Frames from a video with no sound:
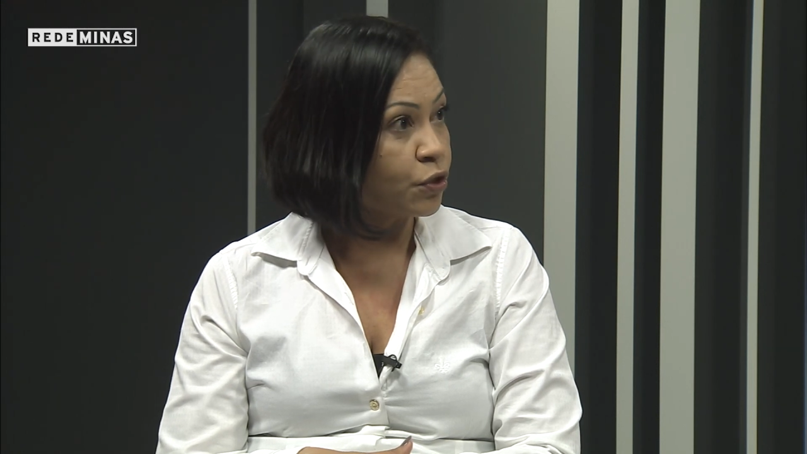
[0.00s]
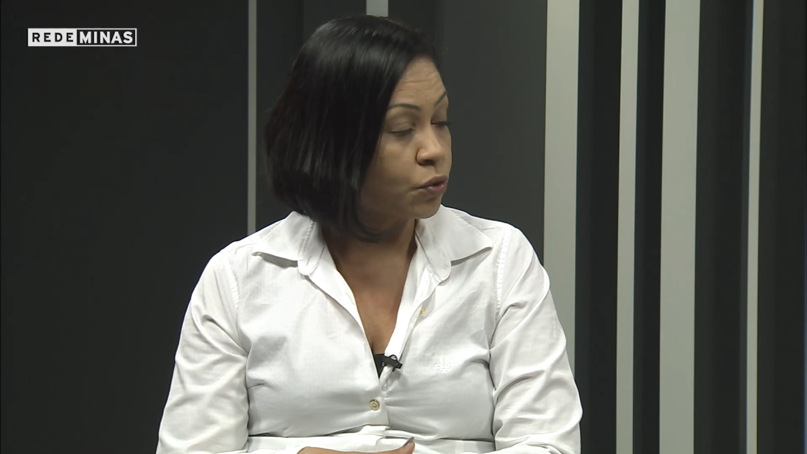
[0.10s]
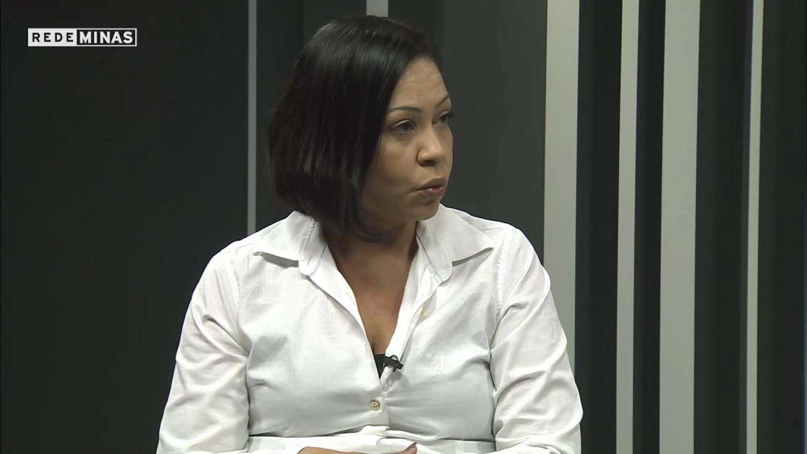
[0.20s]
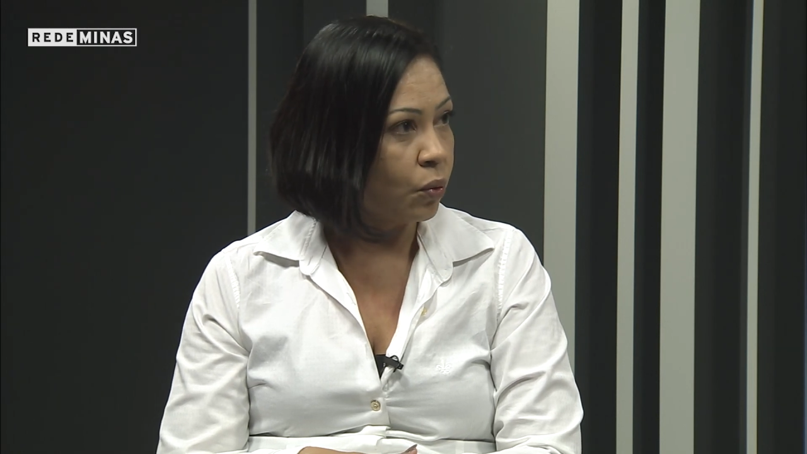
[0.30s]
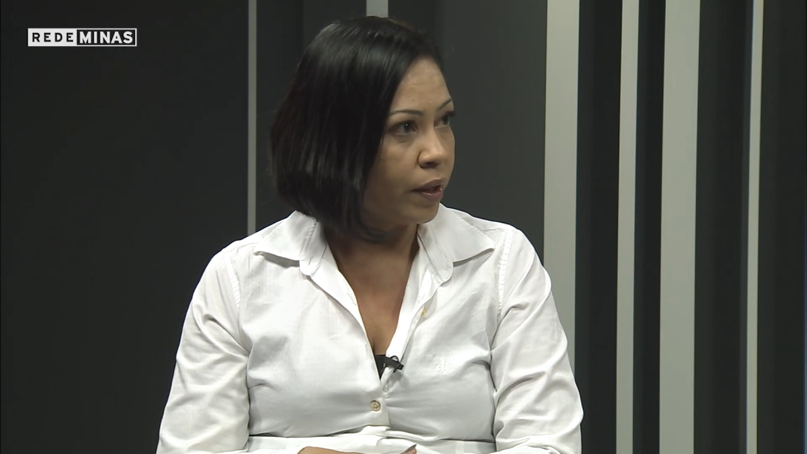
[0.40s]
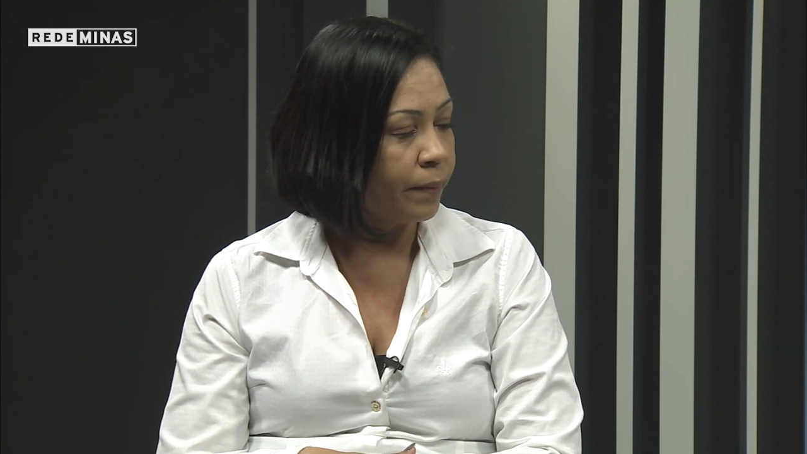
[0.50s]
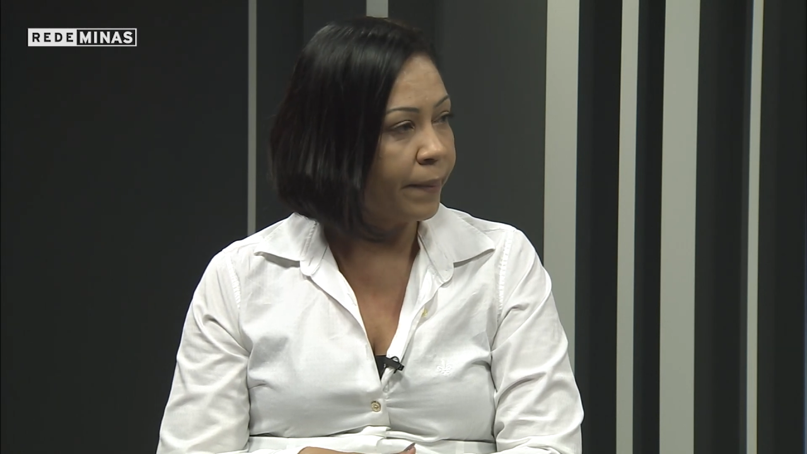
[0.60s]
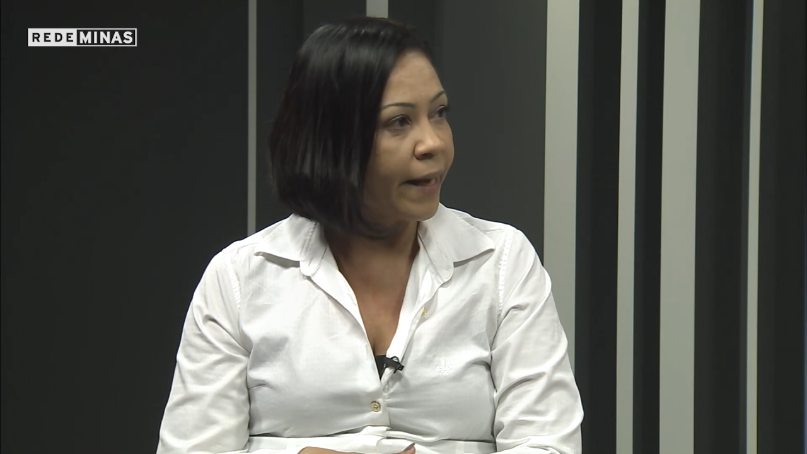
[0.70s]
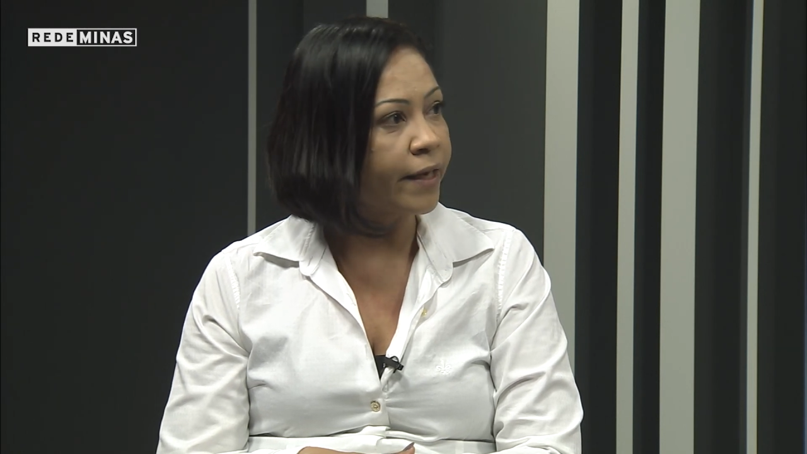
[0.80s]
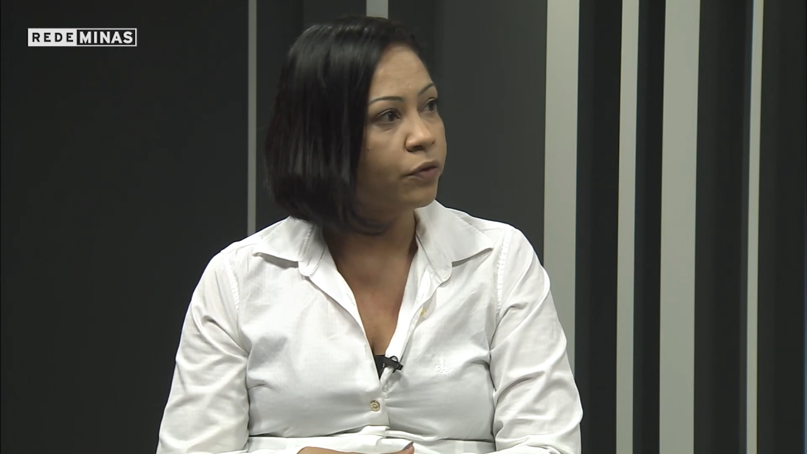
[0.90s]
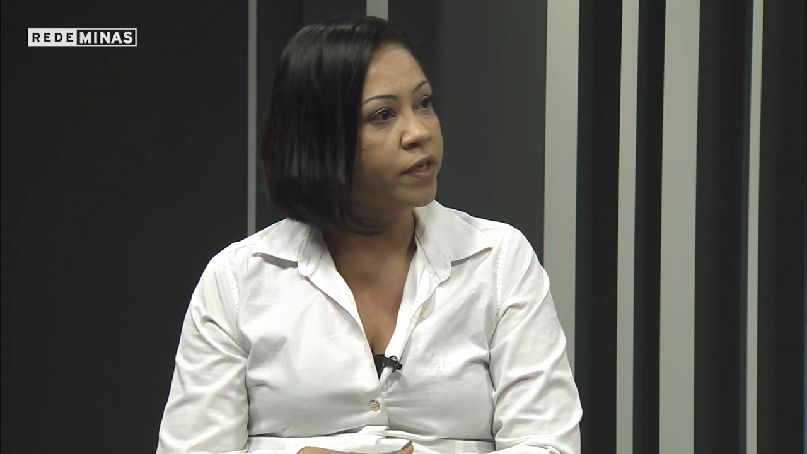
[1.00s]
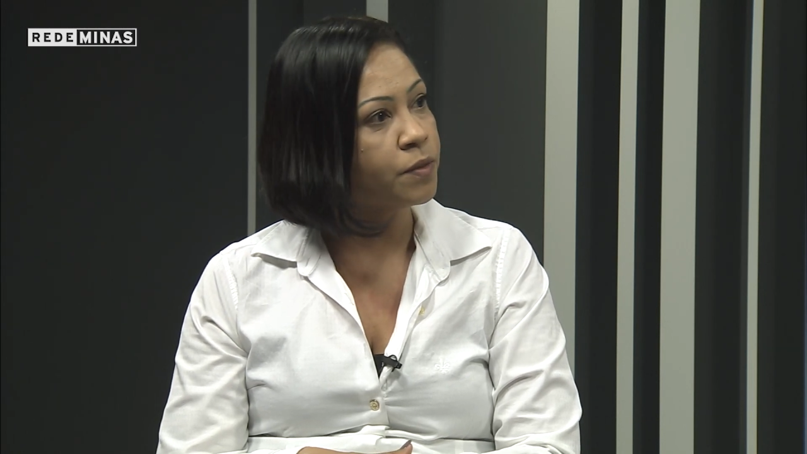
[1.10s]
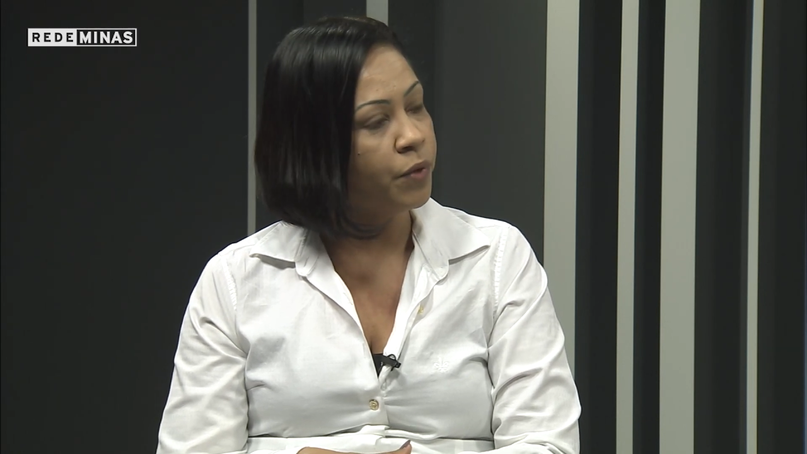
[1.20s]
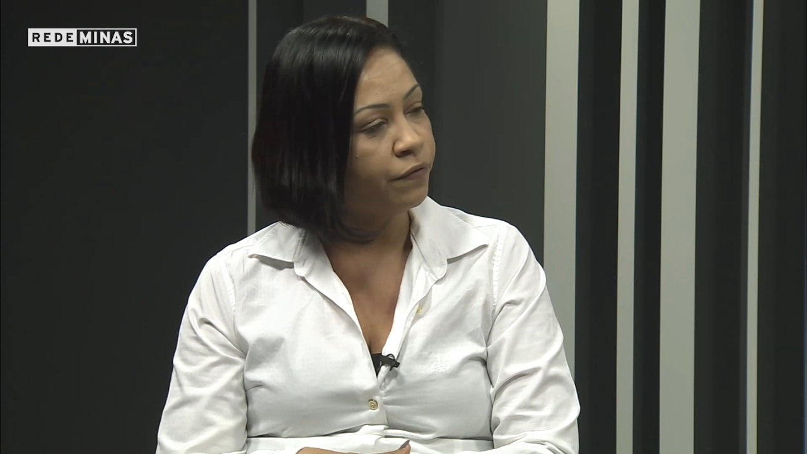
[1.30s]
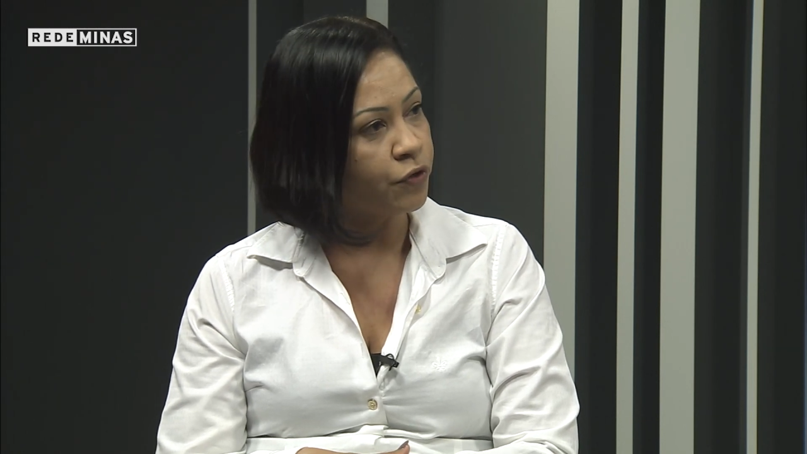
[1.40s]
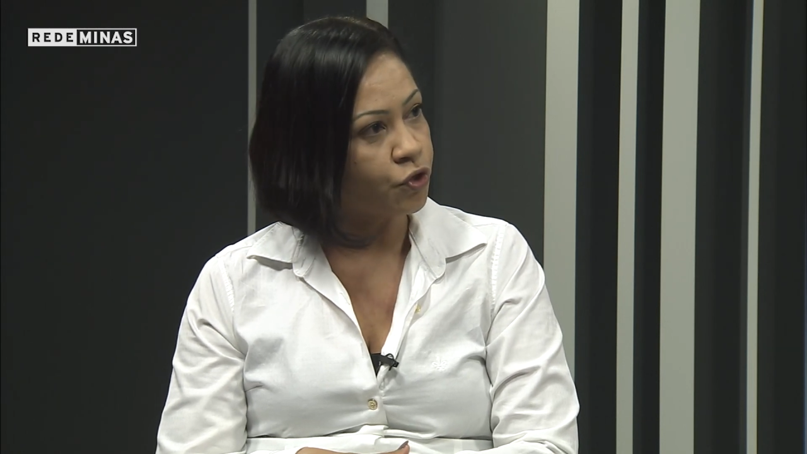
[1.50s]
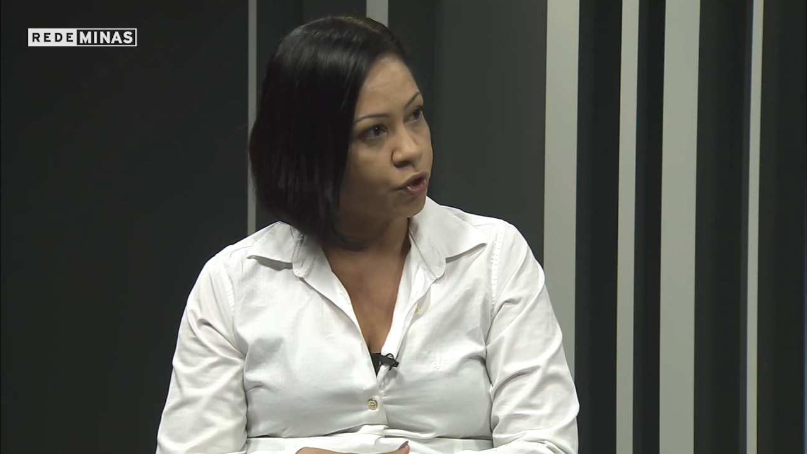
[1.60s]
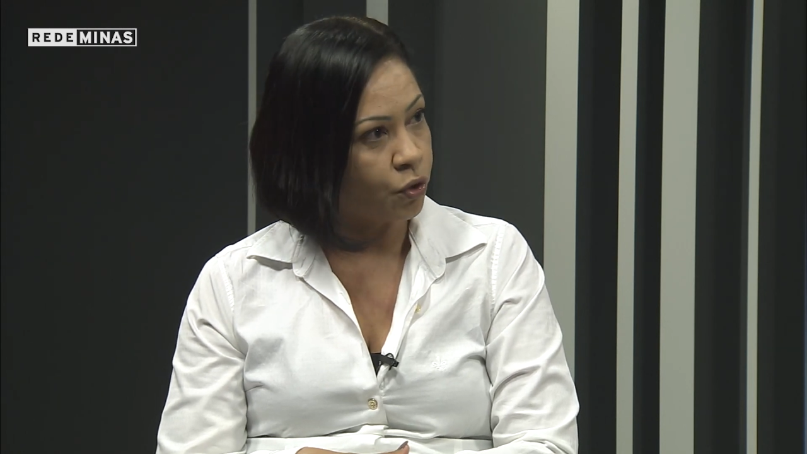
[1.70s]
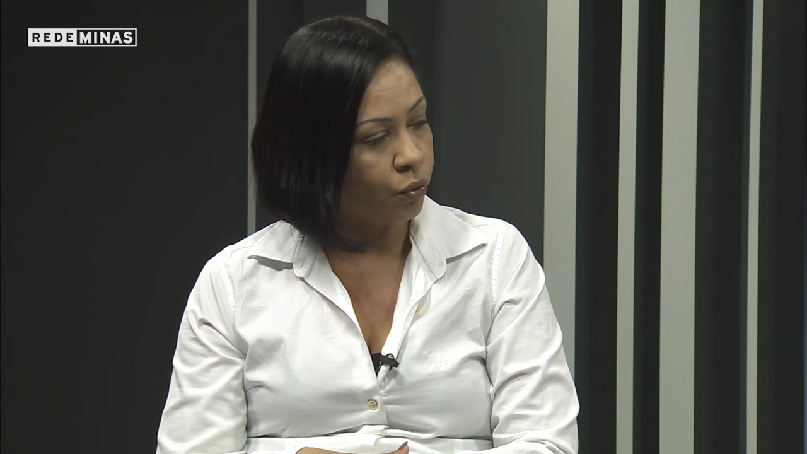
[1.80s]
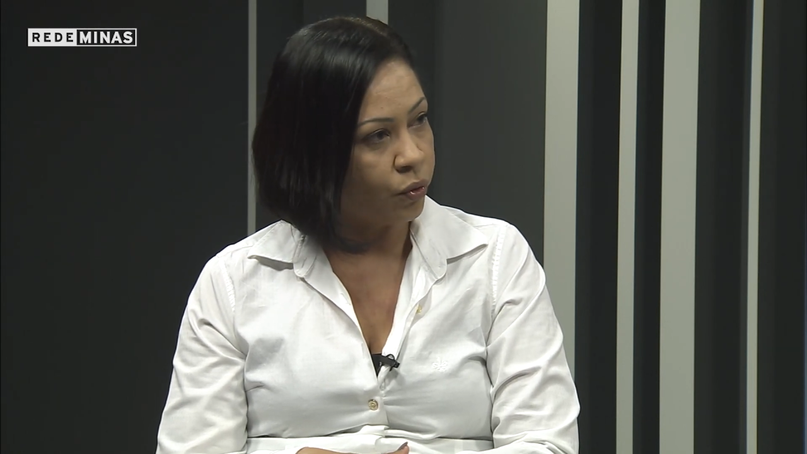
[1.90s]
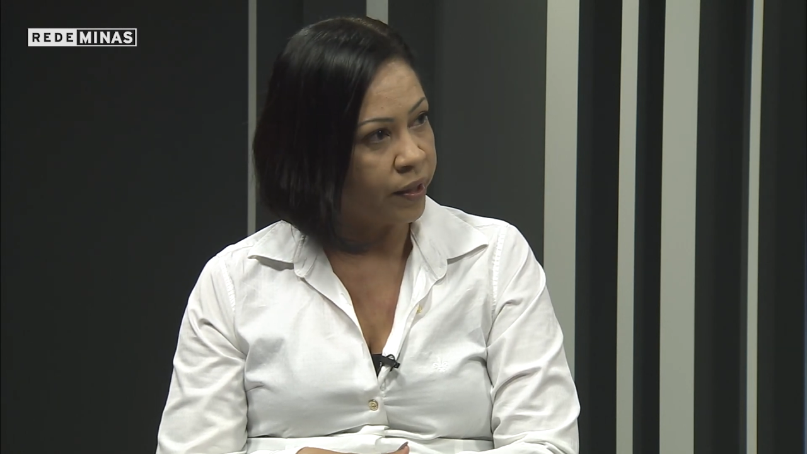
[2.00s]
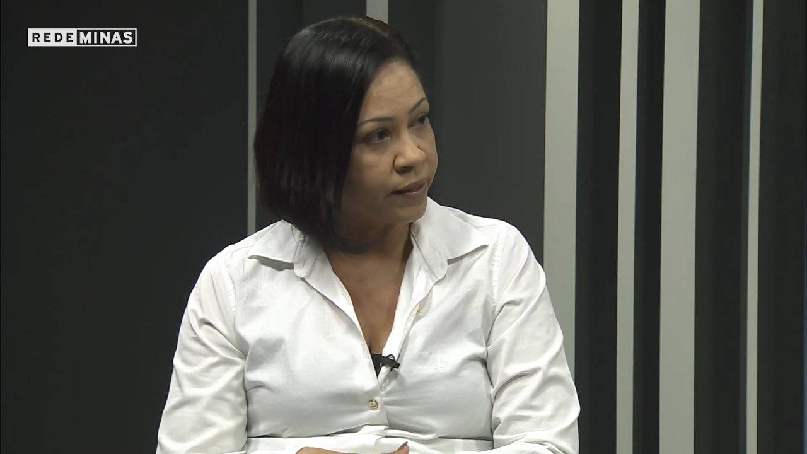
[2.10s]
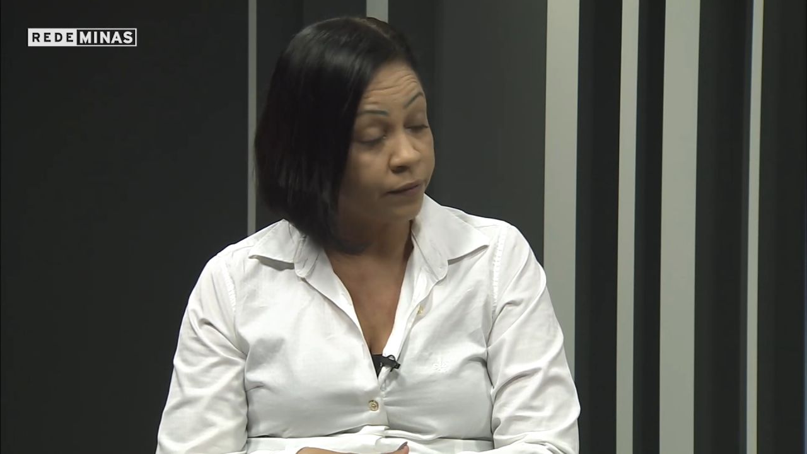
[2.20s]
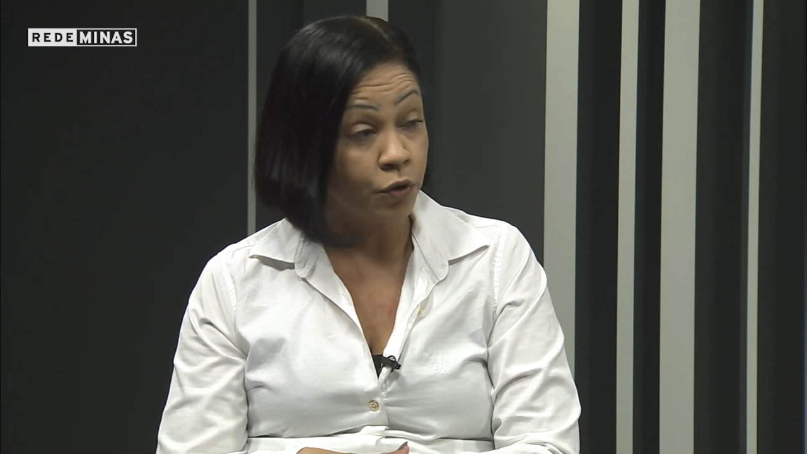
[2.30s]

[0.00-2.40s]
escolha para 2022,